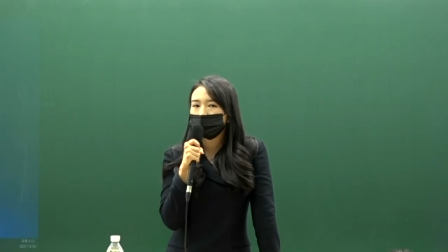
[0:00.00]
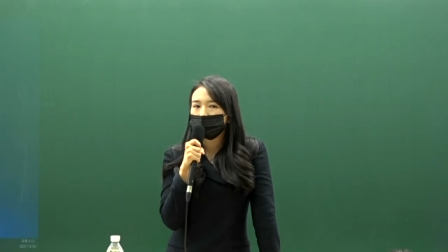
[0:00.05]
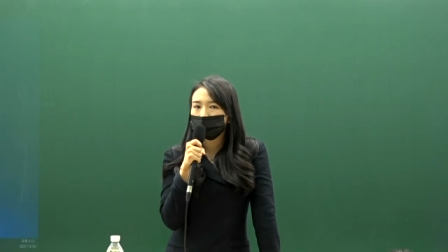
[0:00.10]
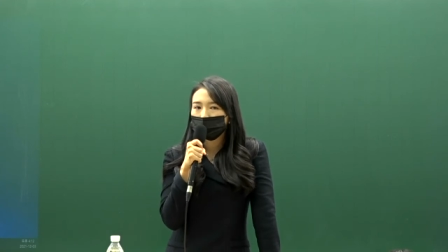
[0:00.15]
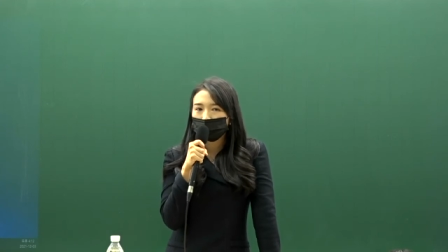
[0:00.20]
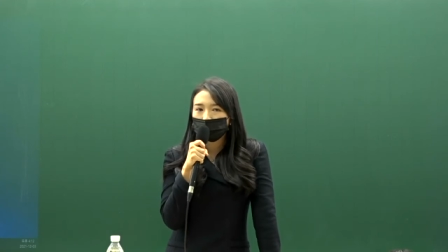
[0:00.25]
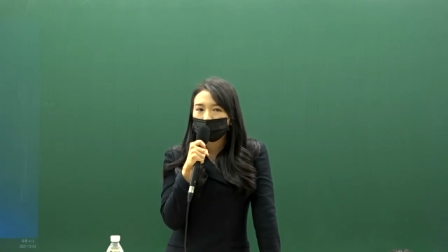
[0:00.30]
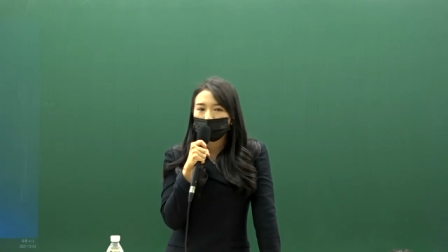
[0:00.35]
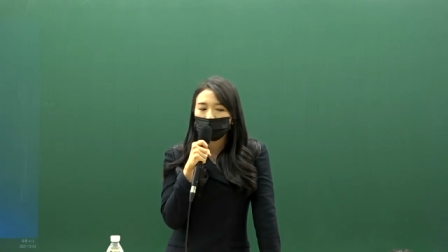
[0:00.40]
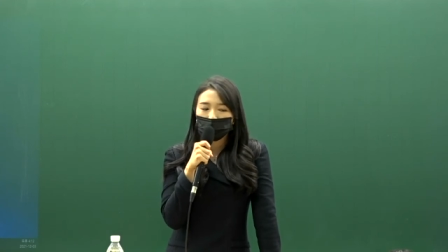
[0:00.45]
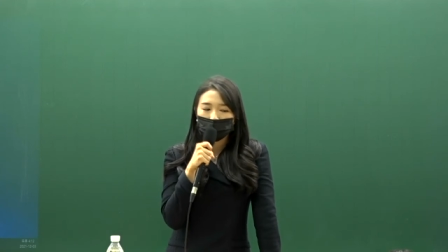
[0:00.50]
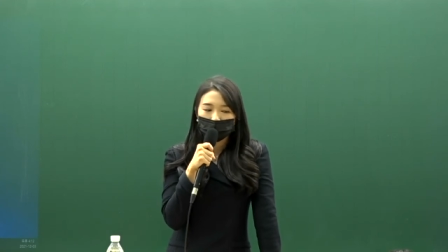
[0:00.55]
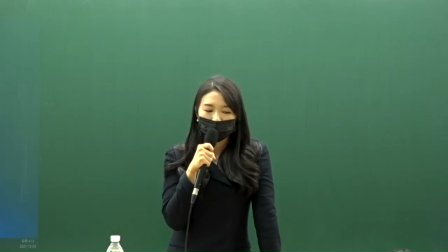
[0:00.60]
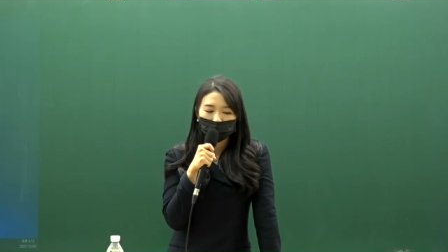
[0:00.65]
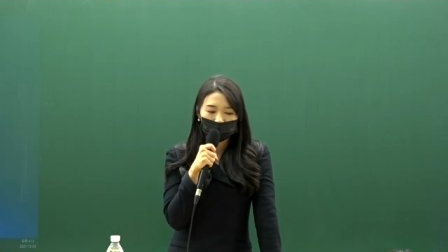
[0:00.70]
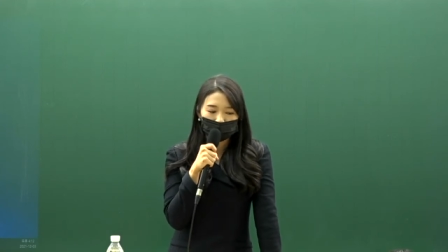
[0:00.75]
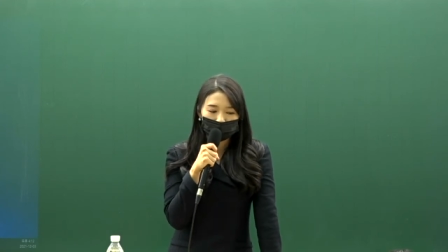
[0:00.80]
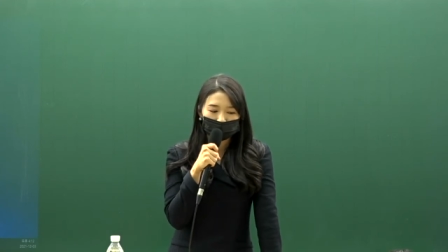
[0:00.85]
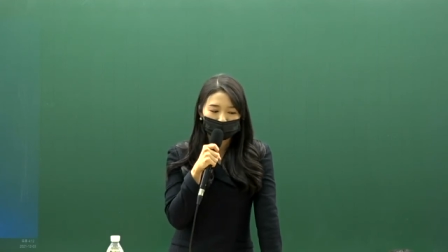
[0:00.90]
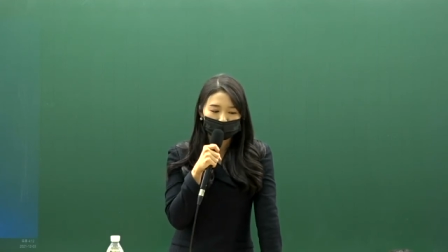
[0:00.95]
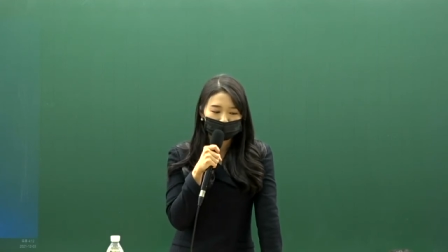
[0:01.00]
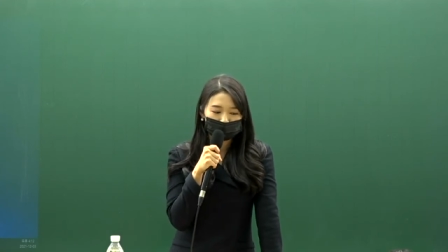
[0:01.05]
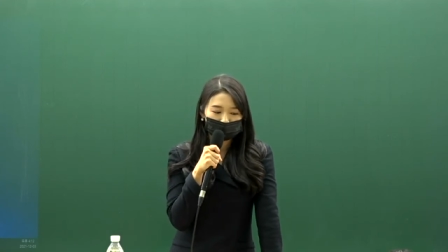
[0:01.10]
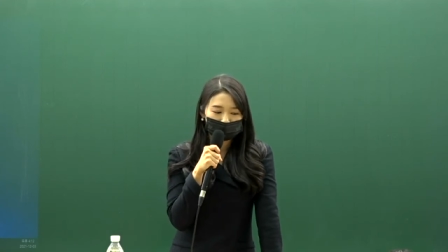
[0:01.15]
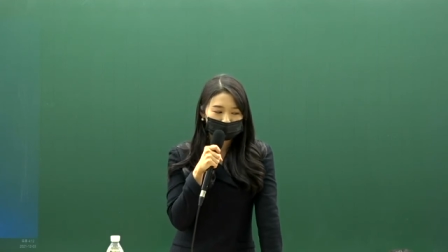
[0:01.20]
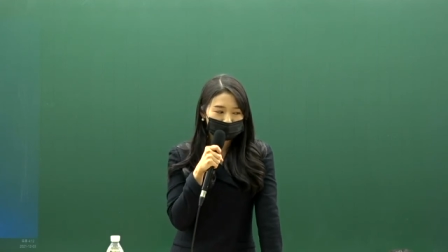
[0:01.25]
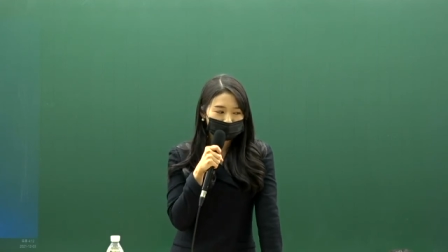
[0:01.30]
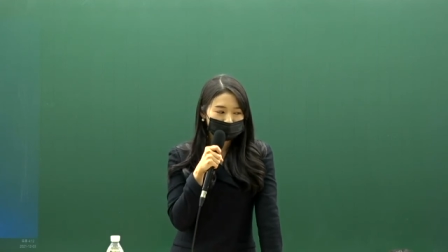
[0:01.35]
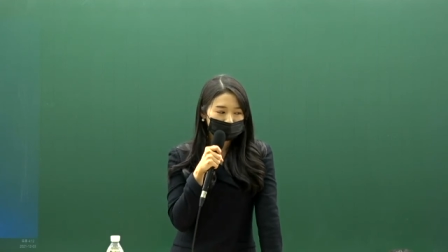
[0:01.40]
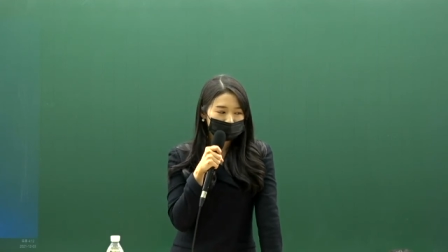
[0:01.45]
보시려면
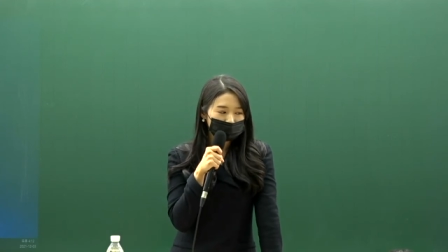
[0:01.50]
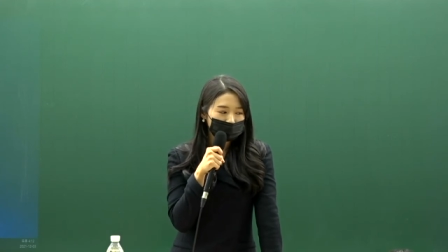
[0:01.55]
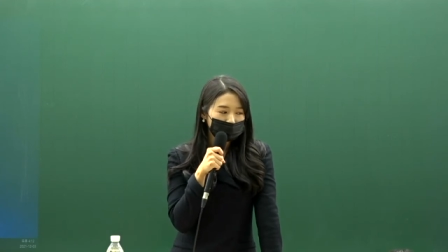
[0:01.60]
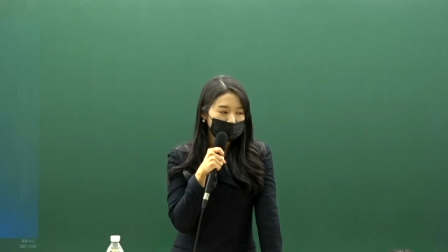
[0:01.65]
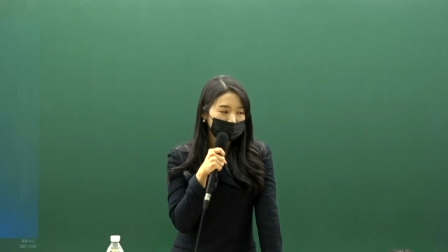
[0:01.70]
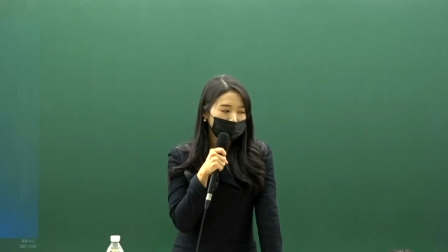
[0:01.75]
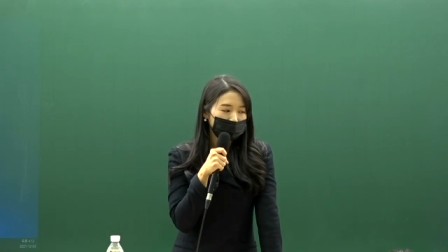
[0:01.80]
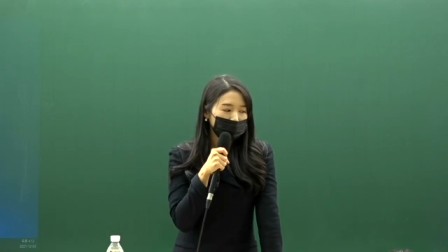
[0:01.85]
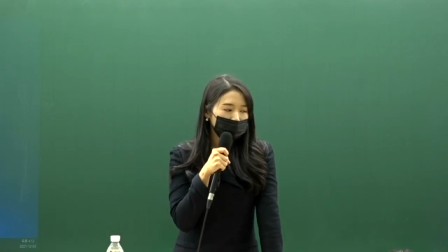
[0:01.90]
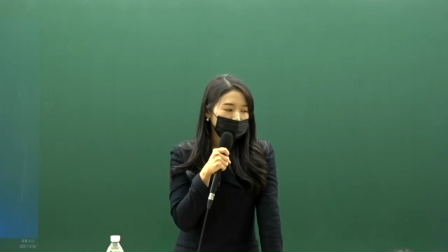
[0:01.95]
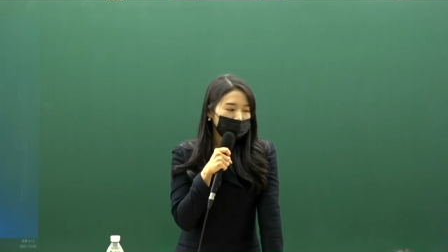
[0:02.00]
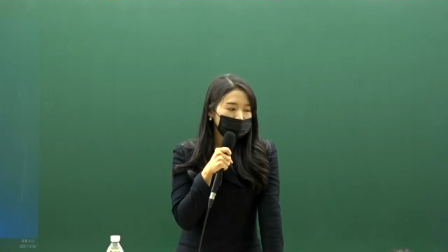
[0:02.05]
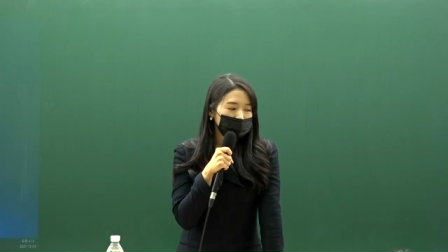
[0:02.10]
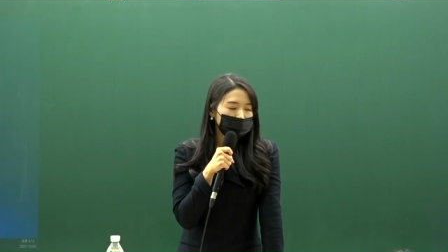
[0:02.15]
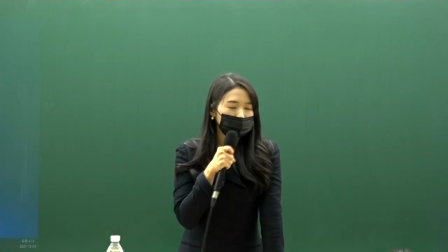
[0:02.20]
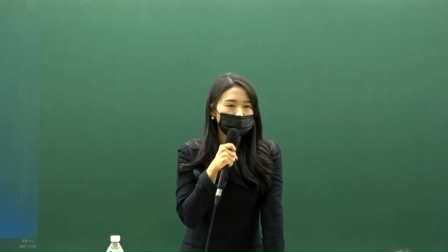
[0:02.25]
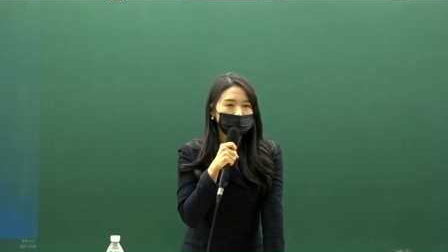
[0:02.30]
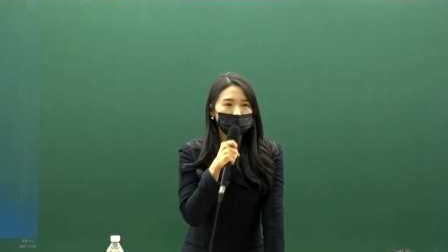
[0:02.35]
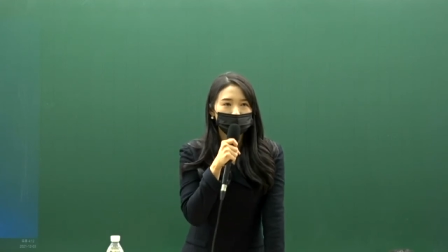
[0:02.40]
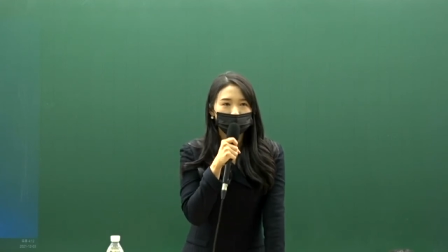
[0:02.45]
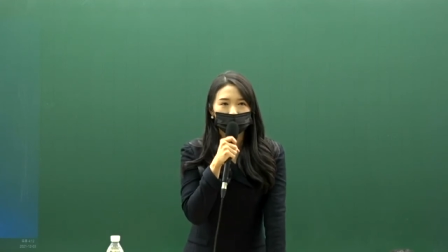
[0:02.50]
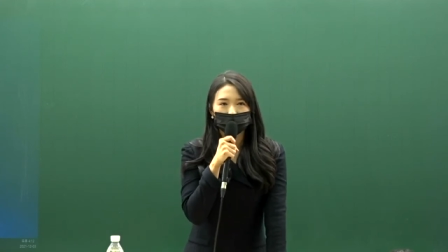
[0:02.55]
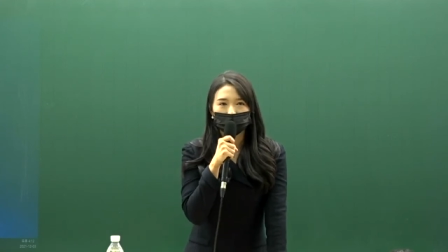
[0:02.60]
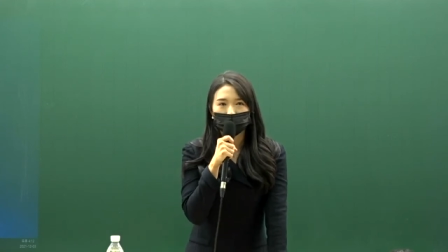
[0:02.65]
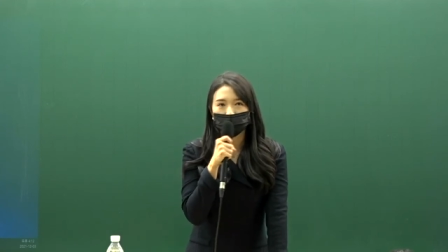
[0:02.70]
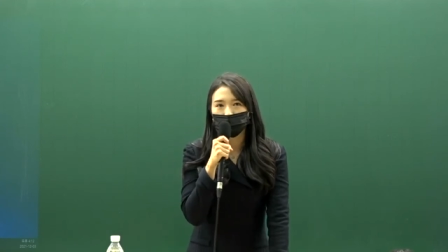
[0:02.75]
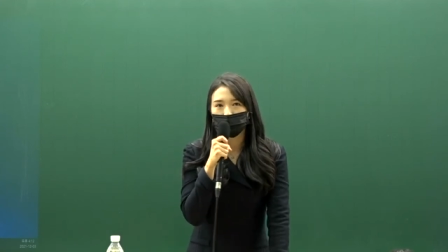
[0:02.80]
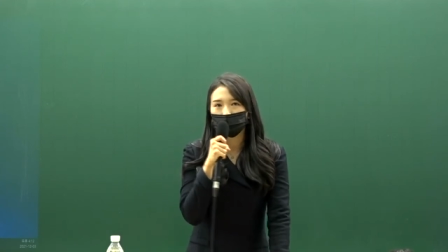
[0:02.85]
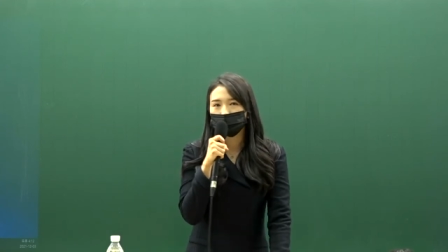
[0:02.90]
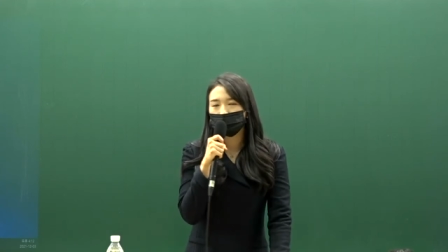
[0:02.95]
죄송해요. 제가 또